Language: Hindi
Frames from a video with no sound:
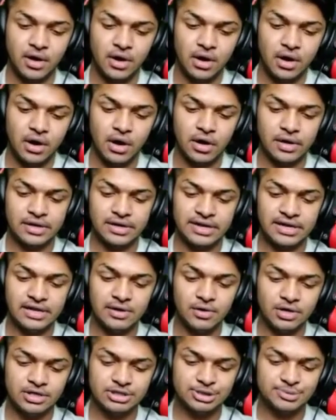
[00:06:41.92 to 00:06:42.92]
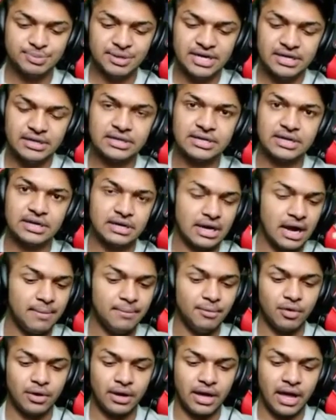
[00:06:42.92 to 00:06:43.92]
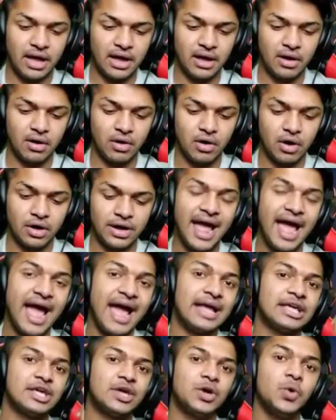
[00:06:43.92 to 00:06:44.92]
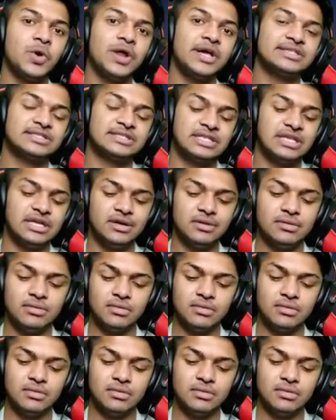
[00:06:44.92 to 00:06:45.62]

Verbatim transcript: और रिलोड स्पीड कम हो गया है और एक्यूरेसी